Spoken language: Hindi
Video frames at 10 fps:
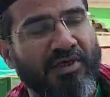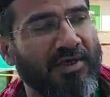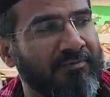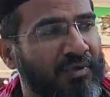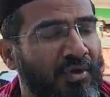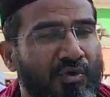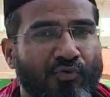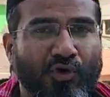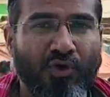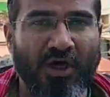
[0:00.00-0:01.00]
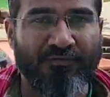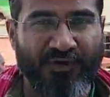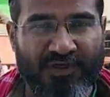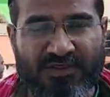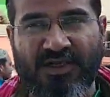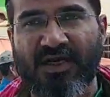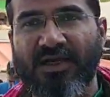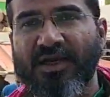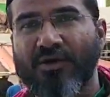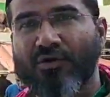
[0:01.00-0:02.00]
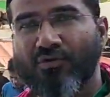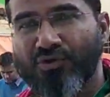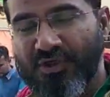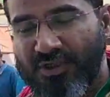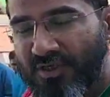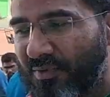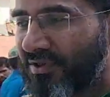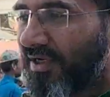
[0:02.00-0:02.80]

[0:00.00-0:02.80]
उर्स है वो काफ़ी नज़दीक आ गया और कुछ ही दिन